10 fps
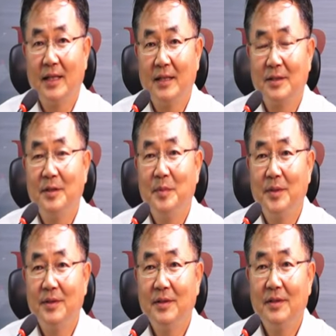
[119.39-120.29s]

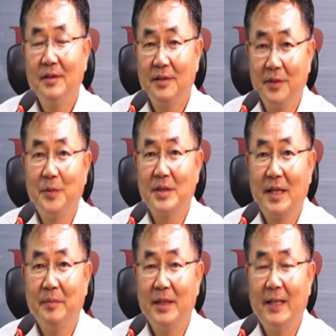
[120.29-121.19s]
설명을 드리고자
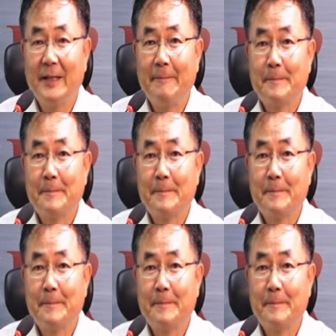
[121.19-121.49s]
합니다.